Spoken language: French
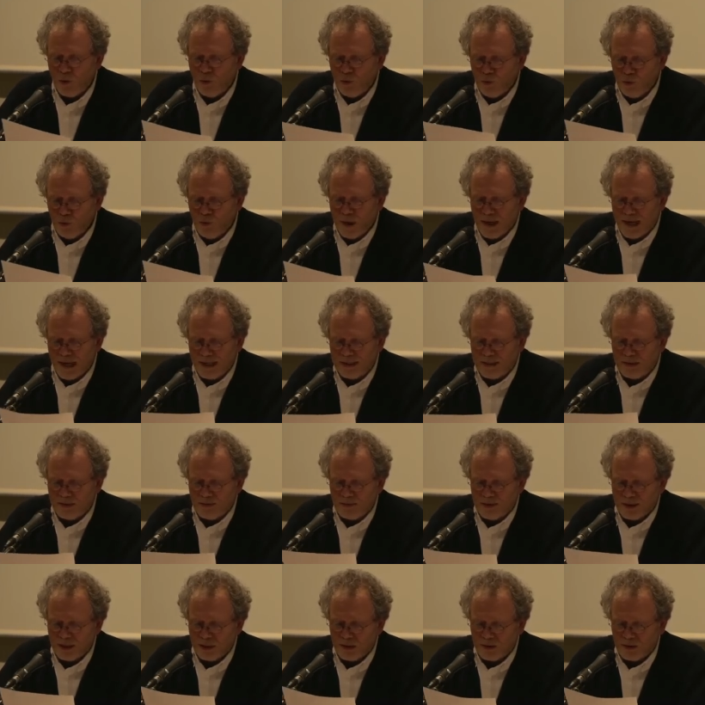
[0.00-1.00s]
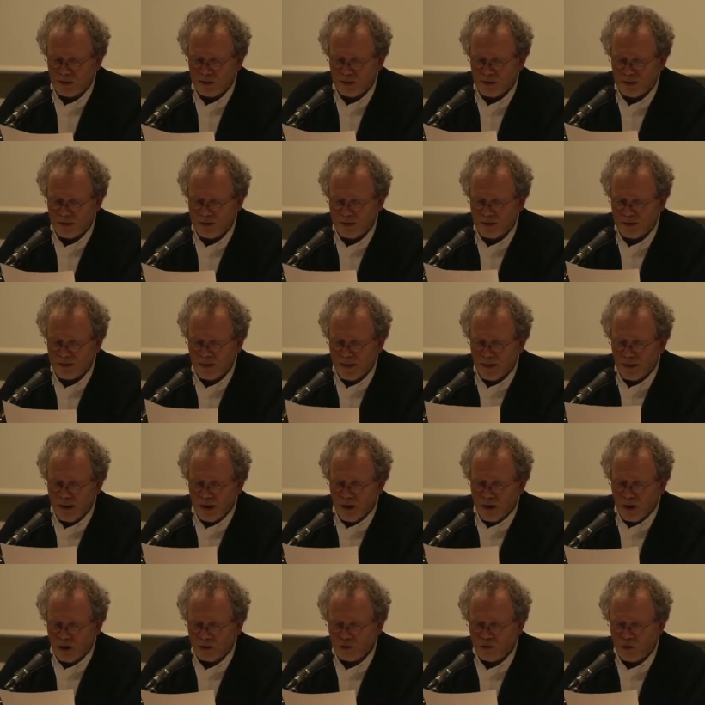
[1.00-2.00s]
Où est la différence
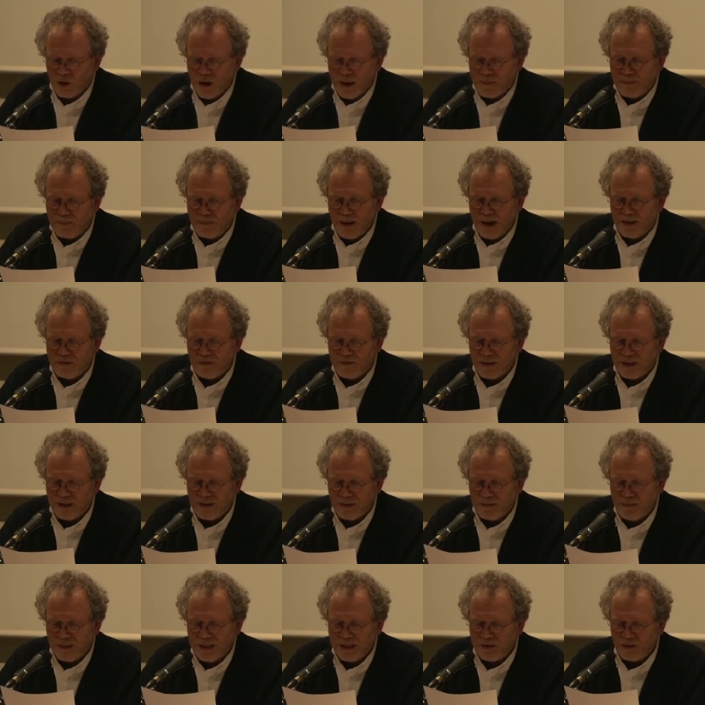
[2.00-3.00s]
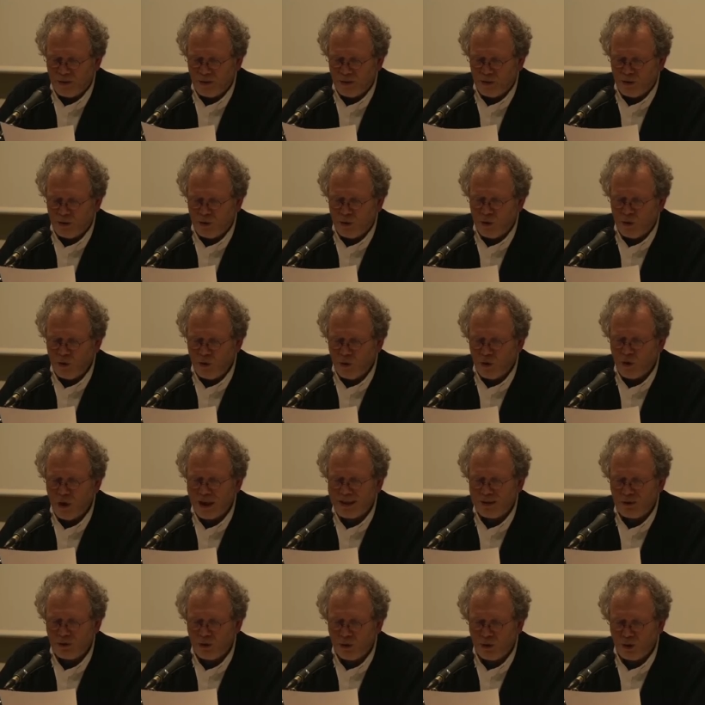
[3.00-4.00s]
entre la parfaite méthode de
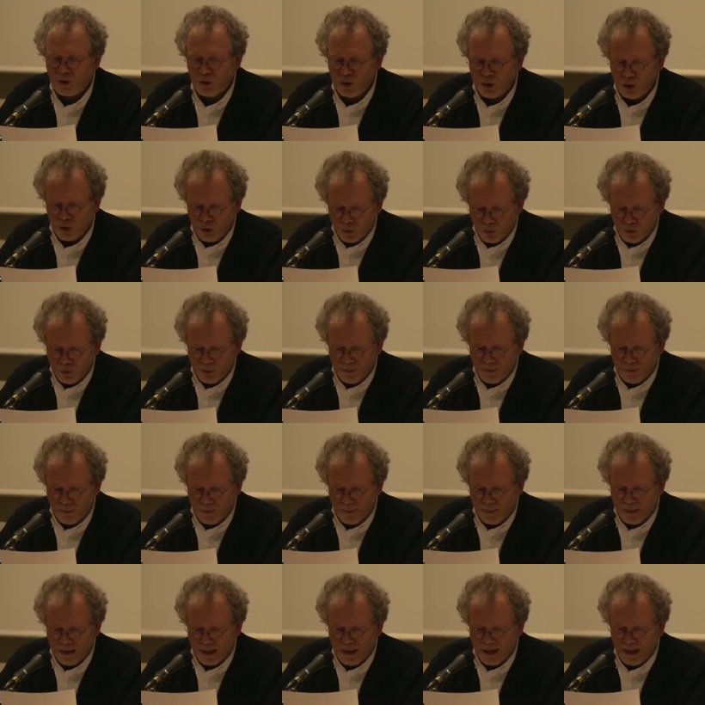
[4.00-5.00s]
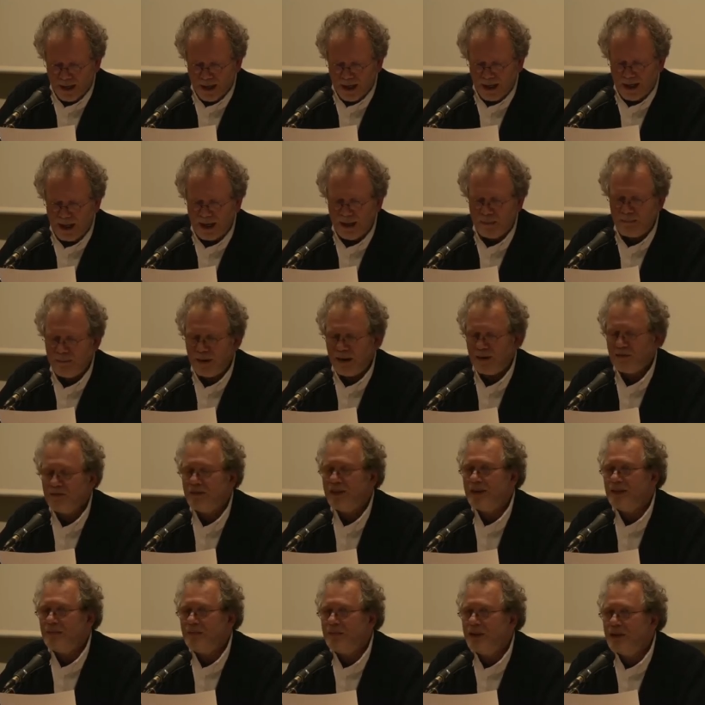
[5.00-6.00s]
l'oratorio, et la
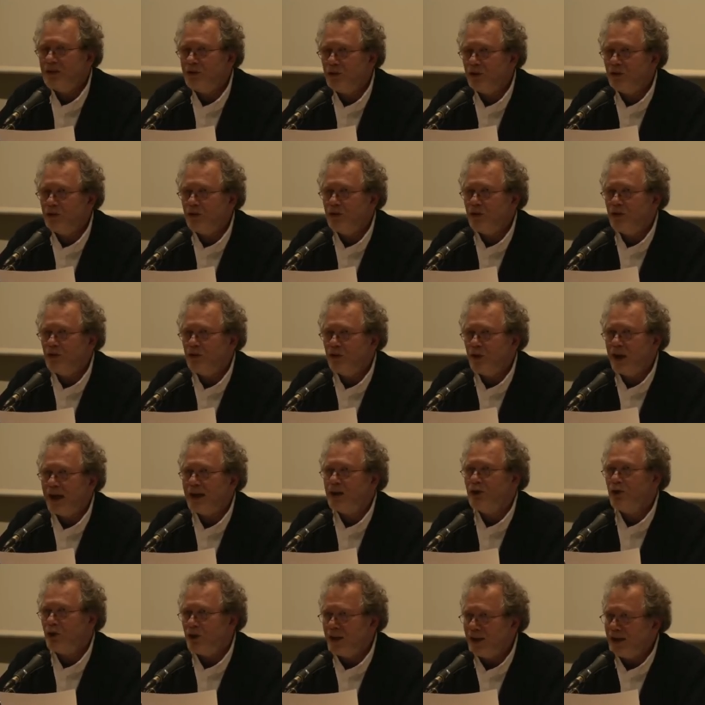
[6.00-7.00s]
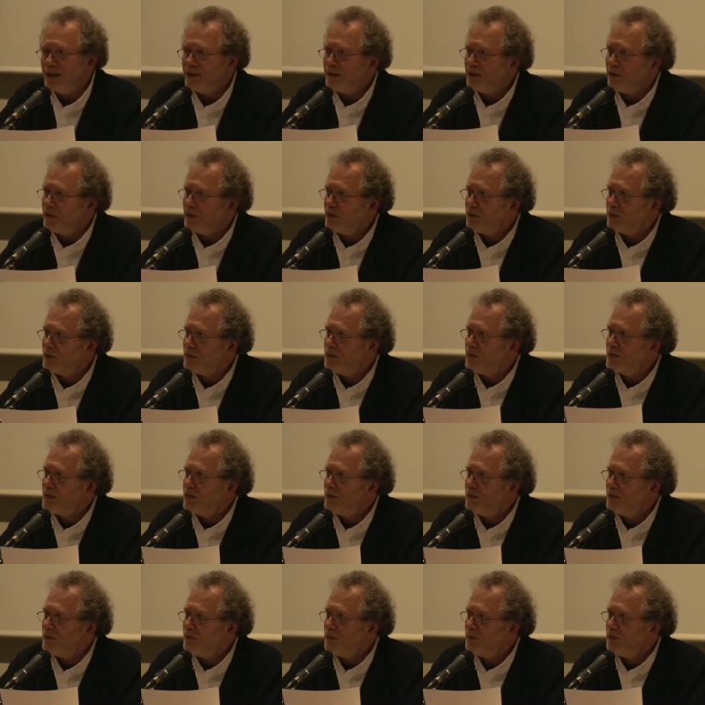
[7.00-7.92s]
parfaite méthode de la connaissance.